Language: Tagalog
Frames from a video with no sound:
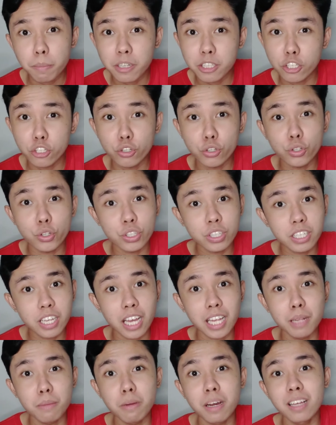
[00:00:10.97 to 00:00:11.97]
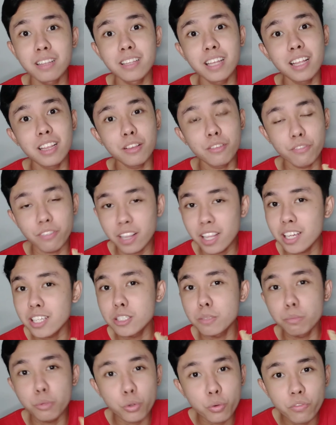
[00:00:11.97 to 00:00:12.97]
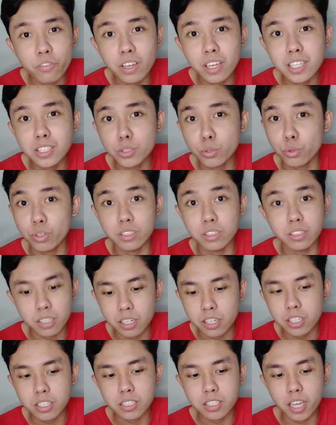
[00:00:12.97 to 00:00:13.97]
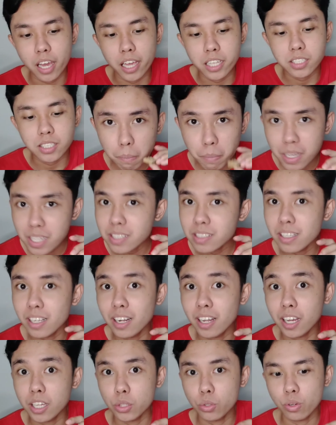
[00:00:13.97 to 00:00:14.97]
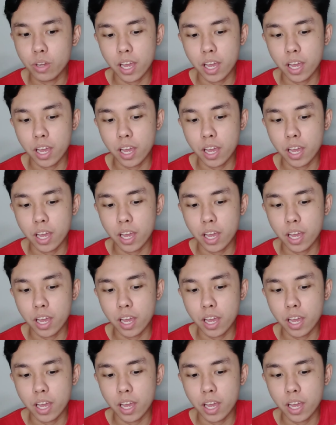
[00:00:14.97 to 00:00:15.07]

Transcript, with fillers: Kapag nanonood ka ng mga Netflix movies or series guys, best talaga